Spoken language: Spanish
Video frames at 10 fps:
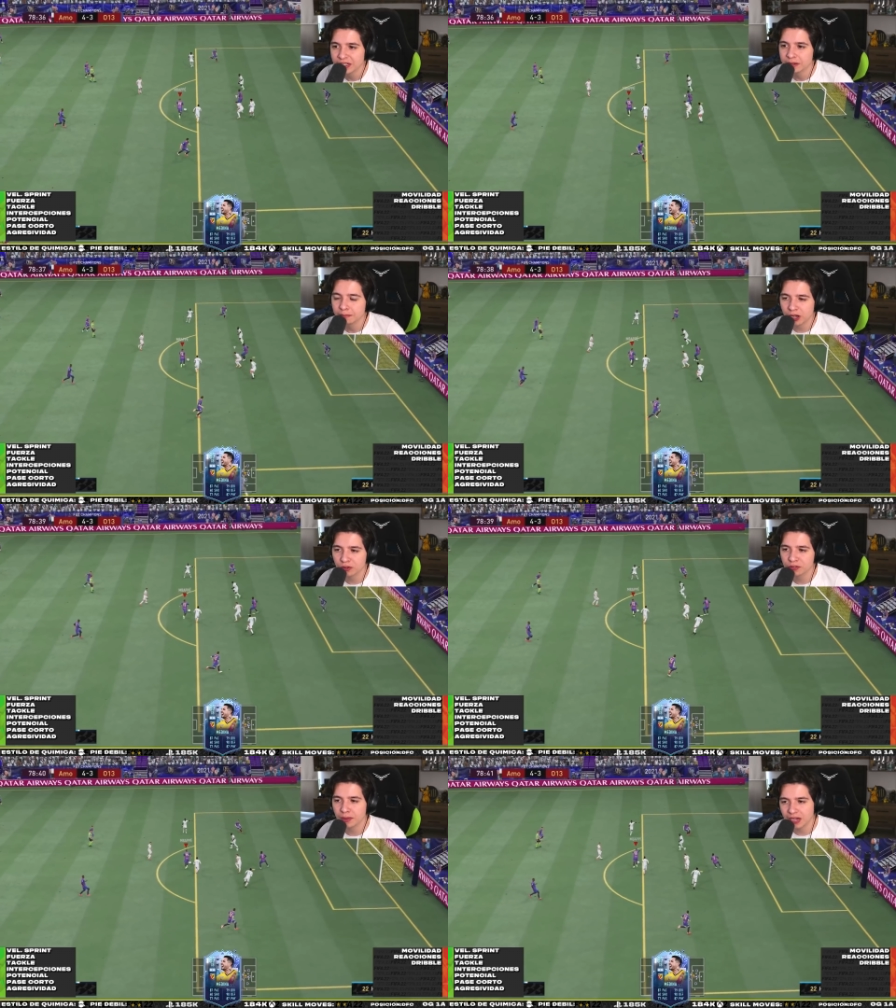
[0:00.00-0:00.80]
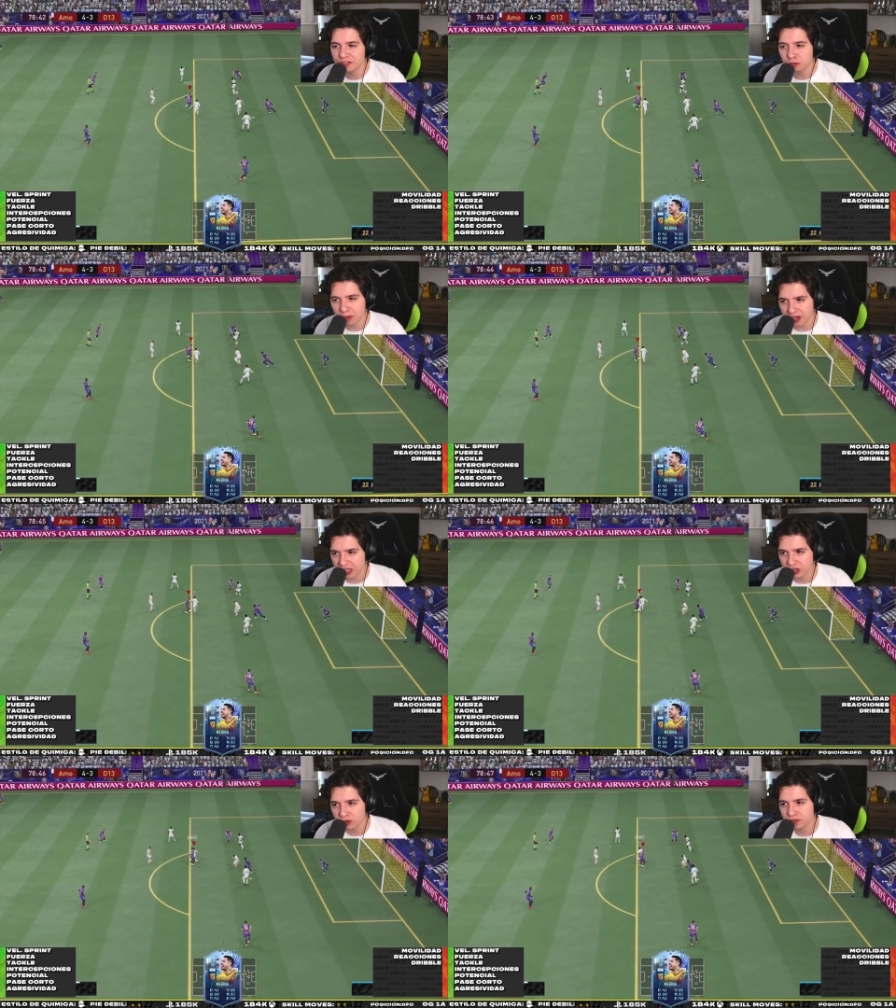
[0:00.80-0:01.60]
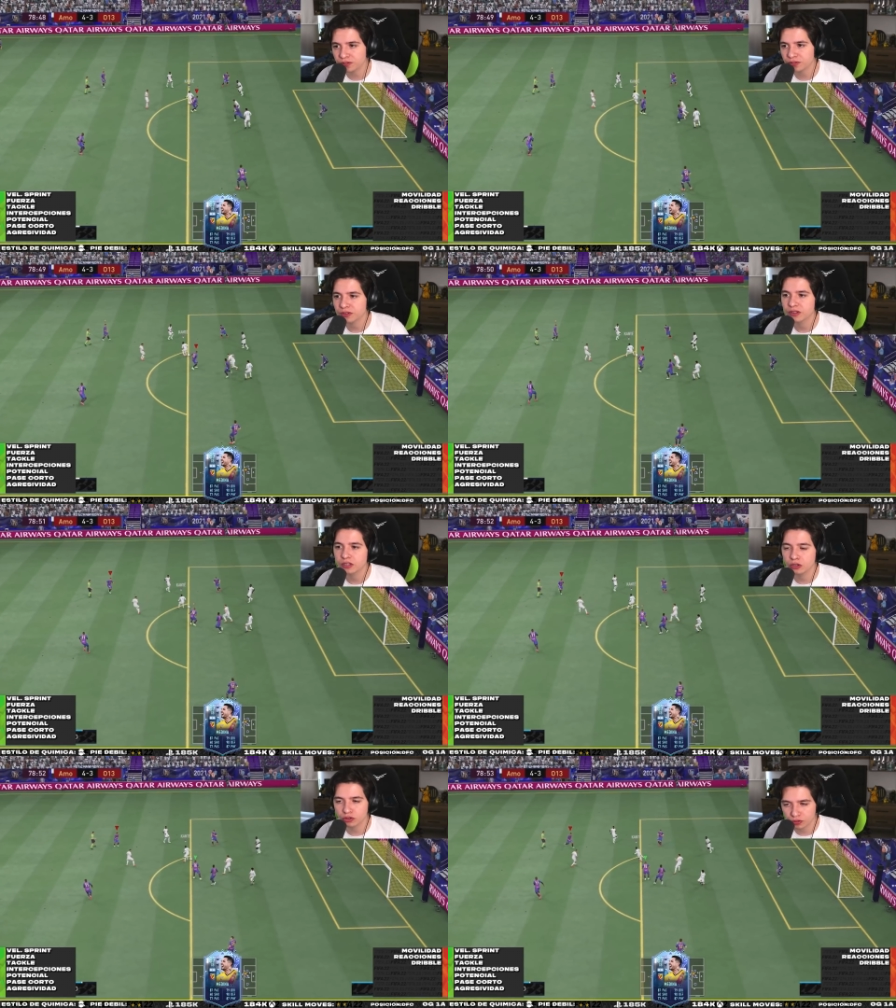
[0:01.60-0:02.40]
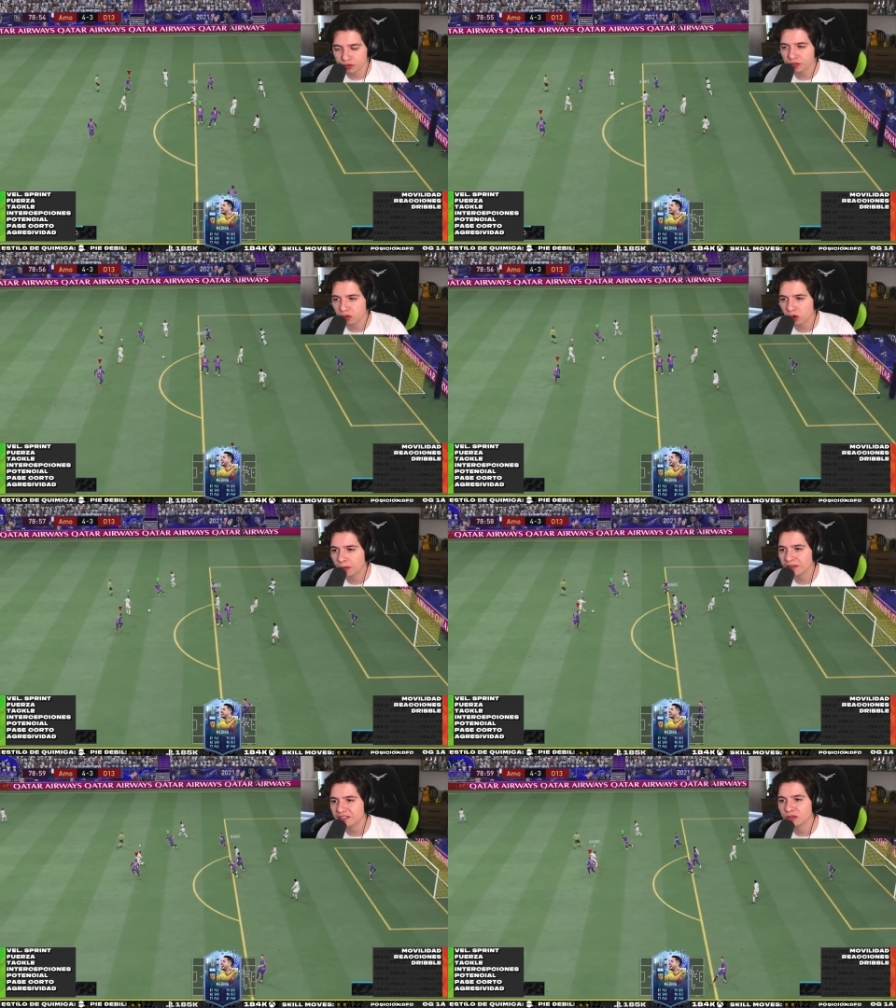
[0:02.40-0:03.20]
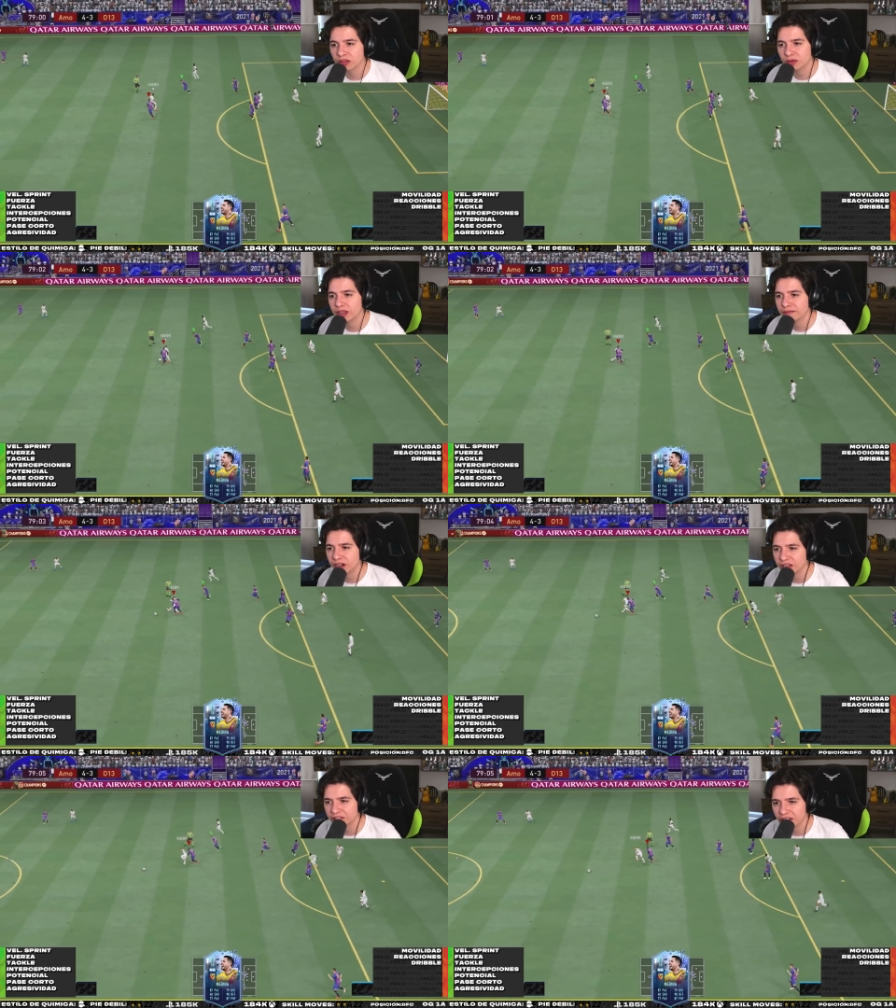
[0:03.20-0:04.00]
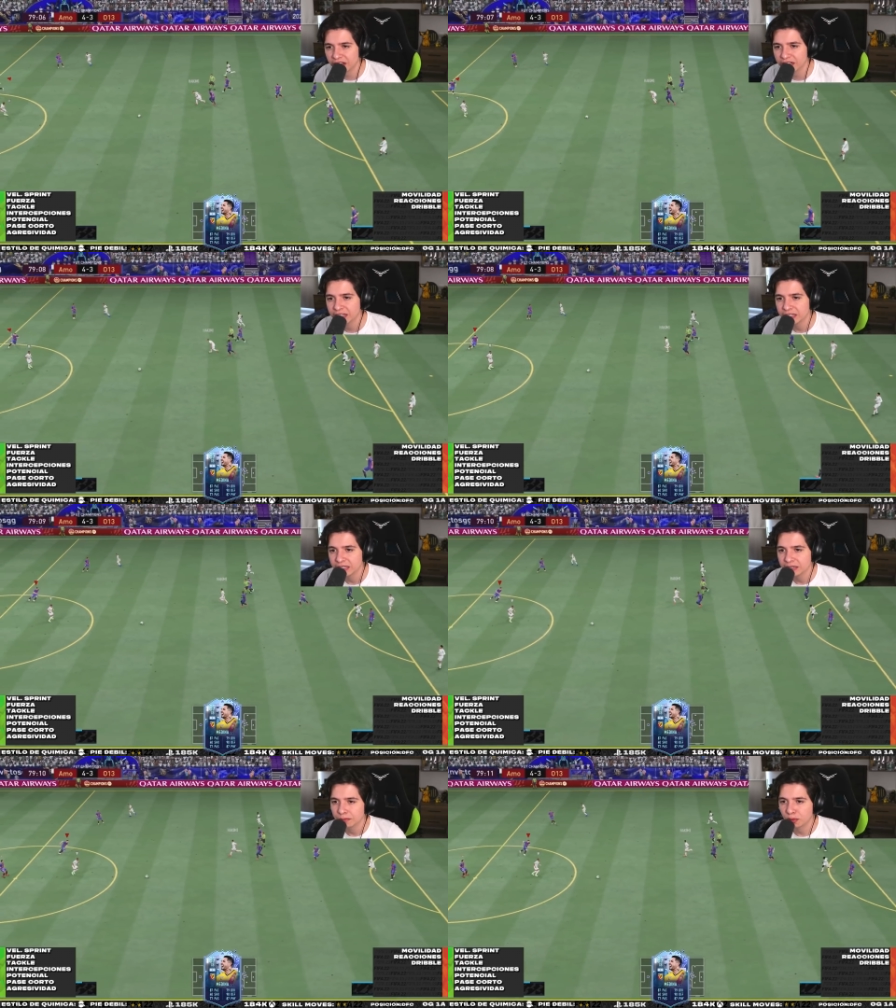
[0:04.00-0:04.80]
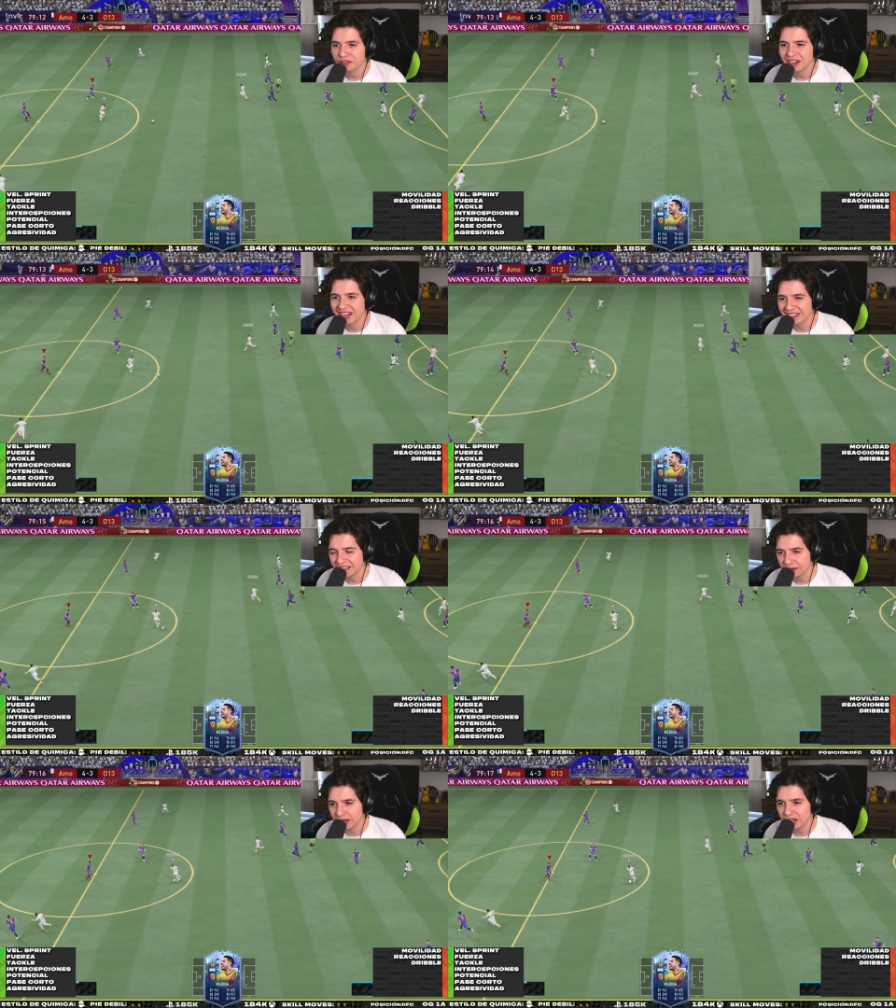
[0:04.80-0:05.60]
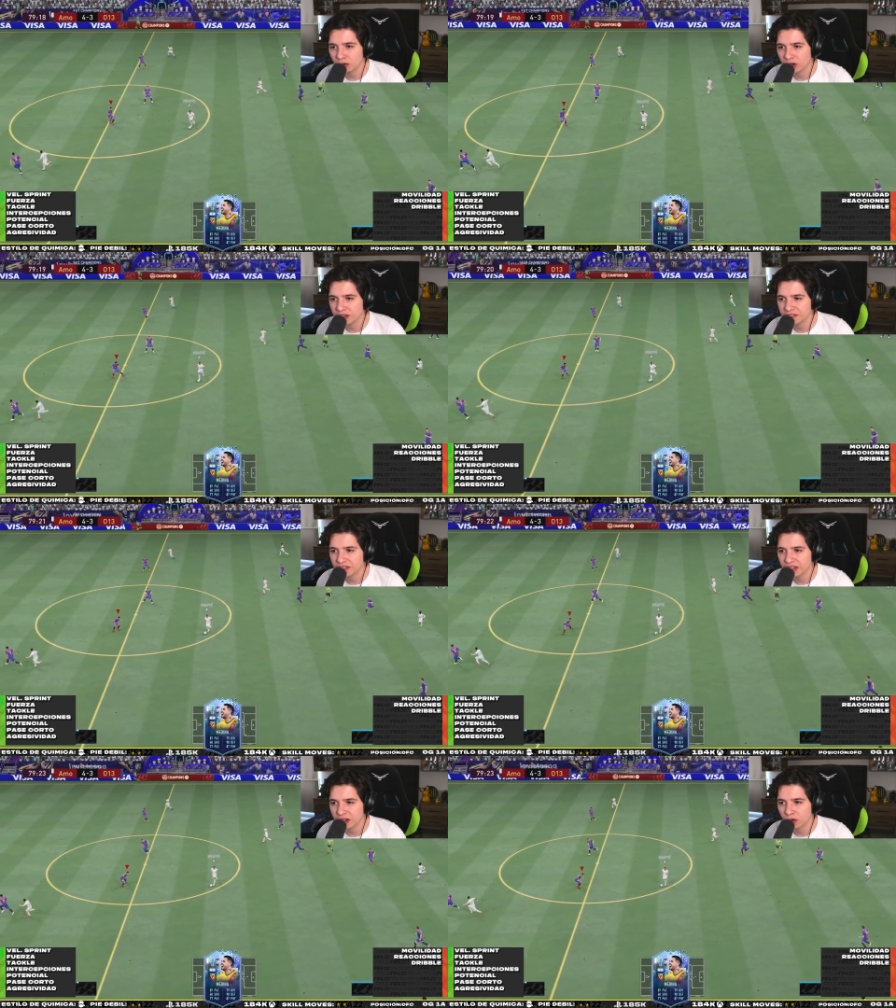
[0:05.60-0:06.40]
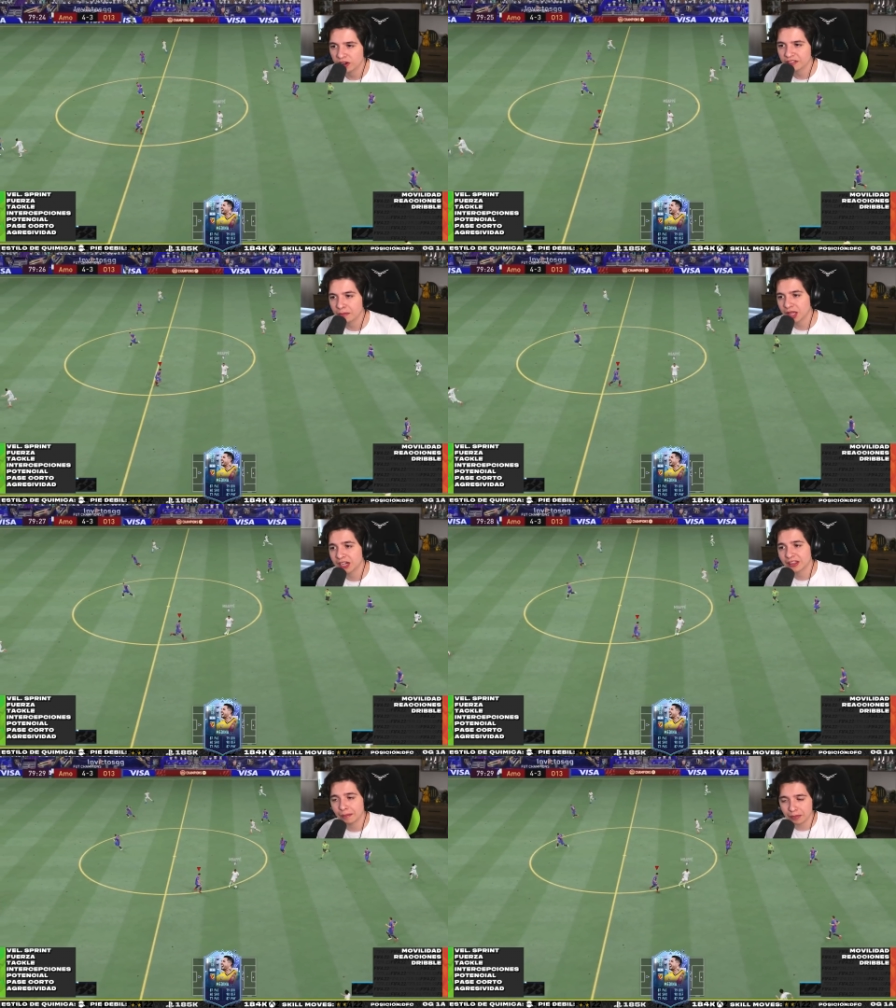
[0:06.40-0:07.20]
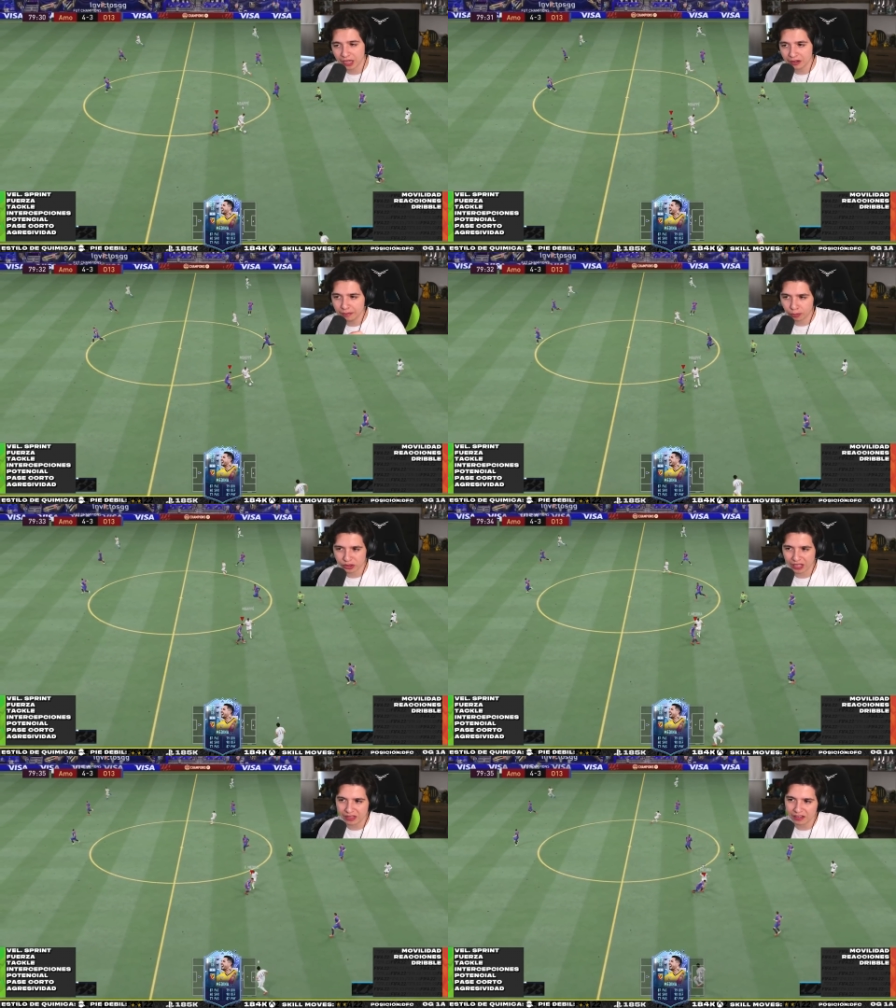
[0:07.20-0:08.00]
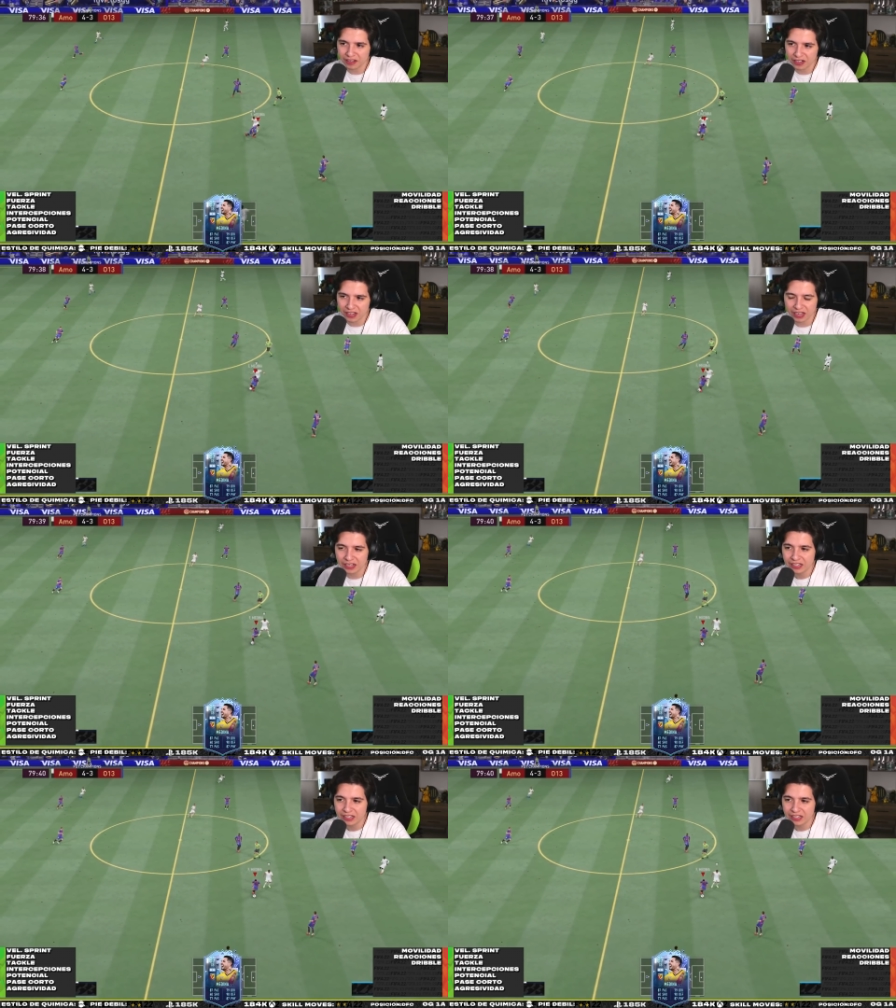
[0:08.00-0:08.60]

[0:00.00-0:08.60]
pero si vienes de un Marquinhos, yo estoy seguro que vas a notar una diferencia pues negativa con este, con este Medina. Y también importante decir que